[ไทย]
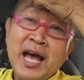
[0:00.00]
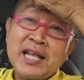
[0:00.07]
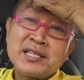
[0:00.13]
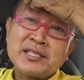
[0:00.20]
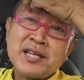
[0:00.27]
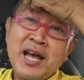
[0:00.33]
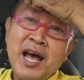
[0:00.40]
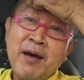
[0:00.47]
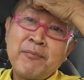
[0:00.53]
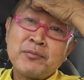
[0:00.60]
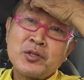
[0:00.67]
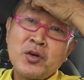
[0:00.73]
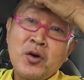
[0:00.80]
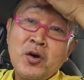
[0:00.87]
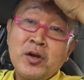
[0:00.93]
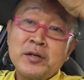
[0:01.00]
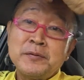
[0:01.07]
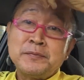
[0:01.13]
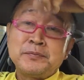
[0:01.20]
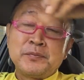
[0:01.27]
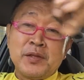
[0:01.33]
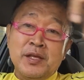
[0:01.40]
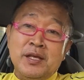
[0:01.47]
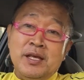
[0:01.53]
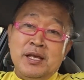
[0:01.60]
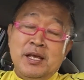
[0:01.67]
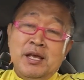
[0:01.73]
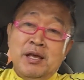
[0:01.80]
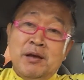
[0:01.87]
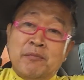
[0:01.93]
จานชามช้อน
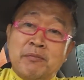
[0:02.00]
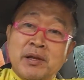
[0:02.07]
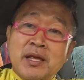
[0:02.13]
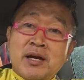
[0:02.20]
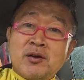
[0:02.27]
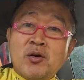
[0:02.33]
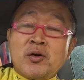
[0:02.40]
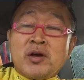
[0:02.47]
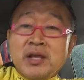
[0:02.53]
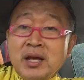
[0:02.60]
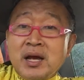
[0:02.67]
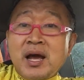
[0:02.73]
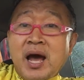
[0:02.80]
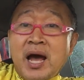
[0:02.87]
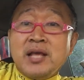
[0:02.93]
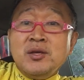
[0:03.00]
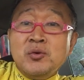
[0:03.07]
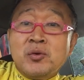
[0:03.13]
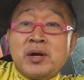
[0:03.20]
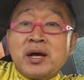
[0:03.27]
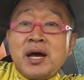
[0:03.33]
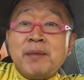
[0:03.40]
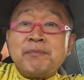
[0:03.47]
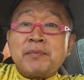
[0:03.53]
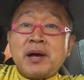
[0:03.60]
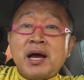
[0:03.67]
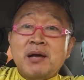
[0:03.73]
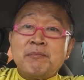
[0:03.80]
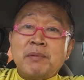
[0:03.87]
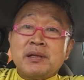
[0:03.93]
มายากลก็ยังขายอยู่นะครับ
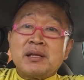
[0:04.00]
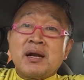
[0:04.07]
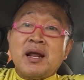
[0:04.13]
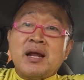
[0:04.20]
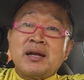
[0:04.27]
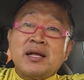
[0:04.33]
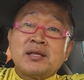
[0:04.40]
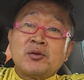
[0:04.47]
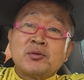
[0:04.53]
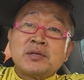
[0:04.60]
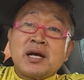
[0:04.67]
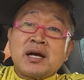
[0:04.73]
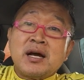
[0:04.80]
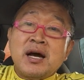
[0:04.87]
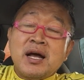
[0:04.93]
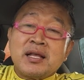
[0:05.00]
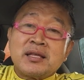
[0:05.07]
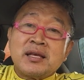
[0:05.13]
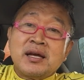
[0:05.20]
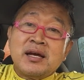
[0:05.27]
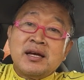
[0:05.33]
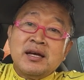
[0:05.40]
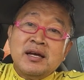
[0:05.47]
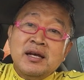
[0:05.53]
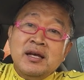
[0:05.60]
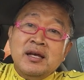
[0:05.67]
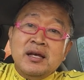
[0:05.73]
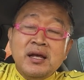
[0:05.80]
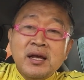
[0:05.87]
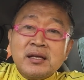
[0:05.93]
ใครไปตลาดนัดจตุจักรก็อาจจะ
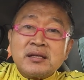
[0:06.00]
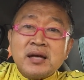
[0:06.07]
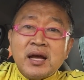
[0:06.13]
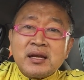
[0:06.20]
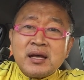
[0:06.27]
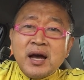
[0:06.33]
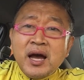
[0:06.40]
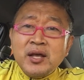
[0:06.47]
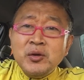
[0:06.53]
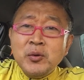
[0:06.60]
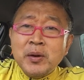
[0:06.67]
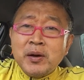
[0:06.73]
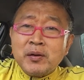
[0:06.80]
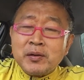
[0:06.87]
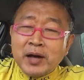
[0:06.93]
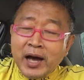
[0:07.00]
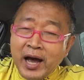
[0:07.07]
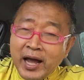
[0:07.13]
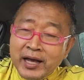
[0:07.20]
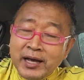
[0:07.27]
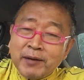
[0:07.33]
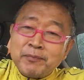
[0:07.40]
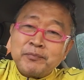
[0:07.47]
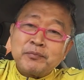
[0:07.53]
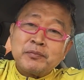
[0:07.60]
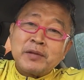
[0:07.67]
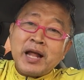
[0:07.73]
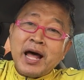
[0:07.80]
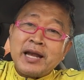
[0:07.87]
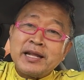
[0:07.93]
เอออาจารย์ขายอยู่ว่าขายครับ
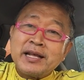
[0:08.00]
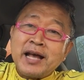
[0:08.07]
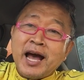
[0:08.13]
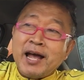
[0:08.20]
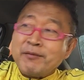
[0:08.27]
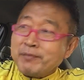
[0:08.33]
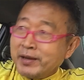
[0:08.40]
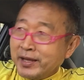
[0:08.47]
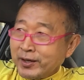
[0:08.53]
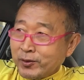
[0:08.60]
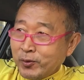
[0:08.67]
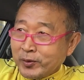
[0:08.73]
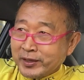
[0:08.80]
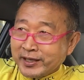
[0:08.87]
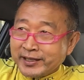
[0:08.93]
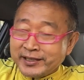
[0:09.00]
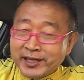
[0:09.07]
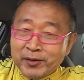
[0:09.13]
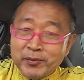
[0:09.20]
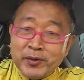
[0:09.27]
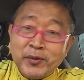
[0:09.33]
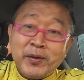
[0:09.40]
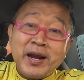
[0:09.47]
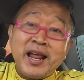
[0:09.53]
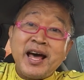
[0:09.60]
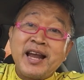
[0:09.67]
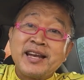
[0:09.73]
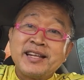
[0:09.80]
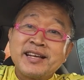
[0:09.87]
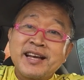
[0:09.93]
ร้านนี้ขายมายากลจะเขียนไว้ว่า
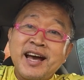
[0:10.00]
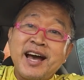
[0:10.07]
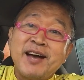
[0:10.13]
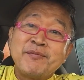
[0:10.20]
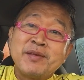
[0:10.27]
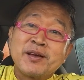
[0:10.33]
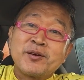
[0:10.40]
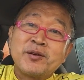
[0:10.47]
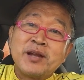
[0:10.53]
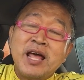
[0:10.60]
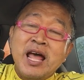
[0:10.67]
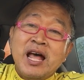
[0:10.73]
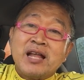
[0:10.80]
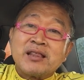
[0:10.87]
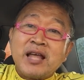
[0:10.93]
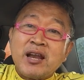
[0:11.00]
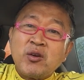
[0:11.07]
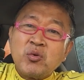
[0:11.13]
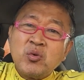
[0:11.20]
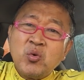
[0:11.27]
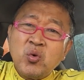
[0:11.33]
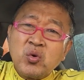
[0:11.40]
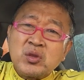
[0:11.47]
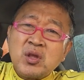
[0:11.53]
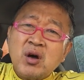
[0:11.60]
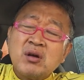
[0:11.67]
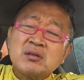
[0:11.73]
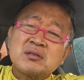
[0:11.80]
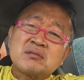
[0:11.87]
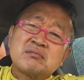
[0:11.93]
ร้านนี้ขายมายากลแต่หนูๆ
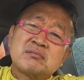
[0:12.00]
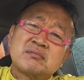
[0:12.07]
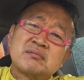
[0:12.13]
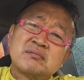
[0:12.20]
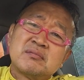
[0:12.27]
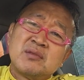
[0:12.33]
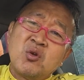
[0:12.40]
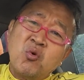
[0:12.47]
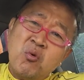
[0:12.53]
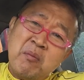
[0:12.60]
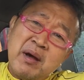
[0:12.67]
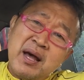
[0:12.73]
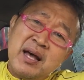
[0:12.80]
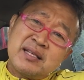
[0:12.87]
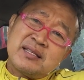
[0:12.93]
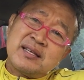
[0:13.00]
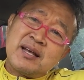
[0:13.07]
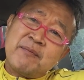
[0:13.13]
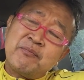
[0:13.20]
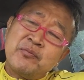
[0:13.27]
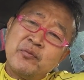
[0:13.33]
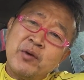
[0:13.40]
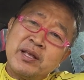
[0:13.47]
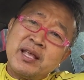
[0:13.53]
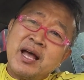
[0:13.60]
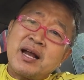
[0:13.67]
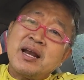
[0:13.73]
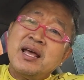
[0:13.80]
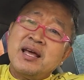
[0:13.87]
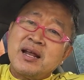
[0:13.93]
ต้องดูมาสิครับ ว่าอ
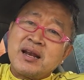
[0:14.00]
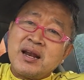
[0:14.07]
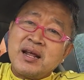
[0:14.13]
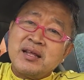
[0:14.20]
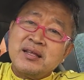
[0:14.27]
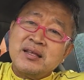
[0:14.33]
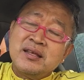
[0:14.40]
ยากได้อะไร